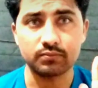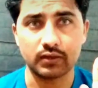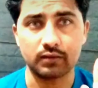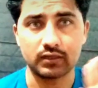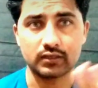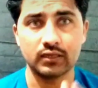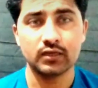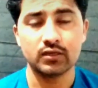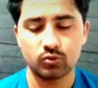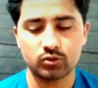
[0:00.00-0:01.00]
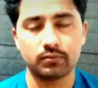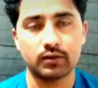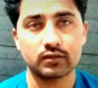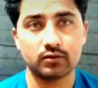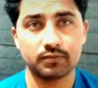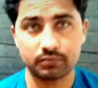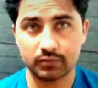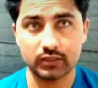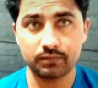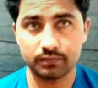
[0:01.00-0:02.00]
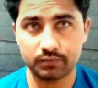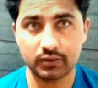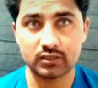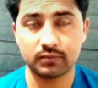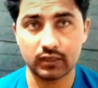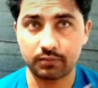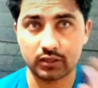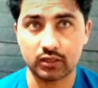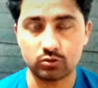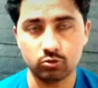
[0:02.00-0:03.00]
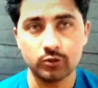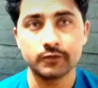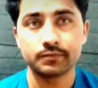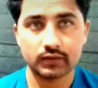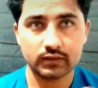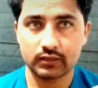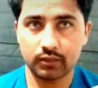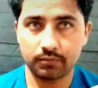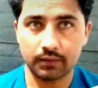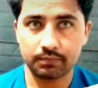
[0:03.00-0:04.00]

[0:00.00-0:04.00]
सिंपल है बात उसके बाद मतलब फिर से मैं यहाँ पर कह दूँ कि जब